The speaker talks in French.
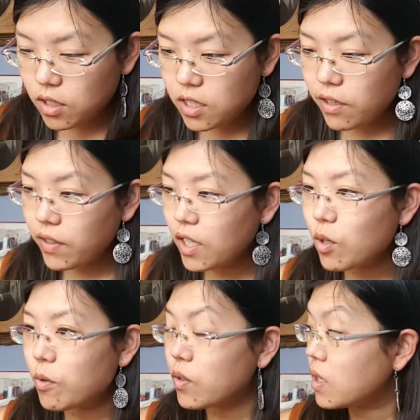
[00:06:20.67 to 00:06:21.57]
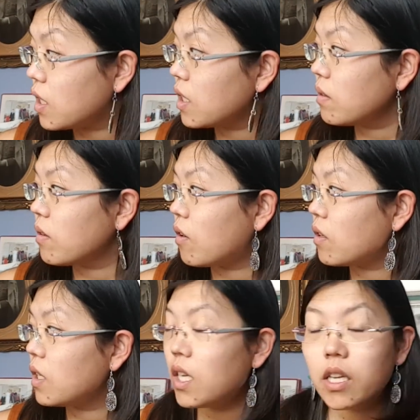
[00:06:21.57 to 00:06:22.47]
J'avais commencé
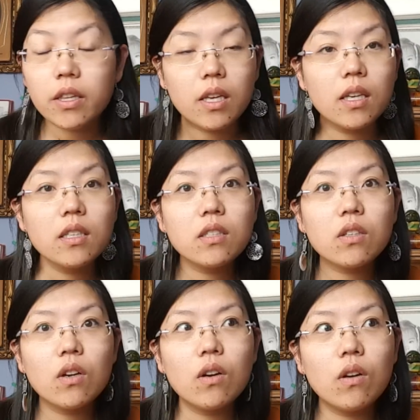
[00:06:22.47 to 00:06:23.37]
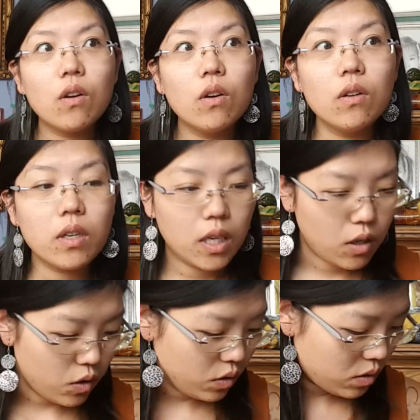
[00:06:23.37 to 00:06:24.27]
en Lily Neige le
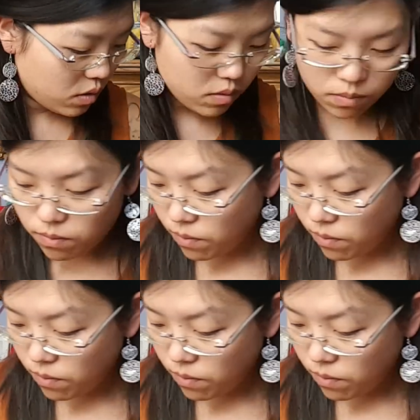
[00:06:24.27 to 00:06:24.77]
Helios.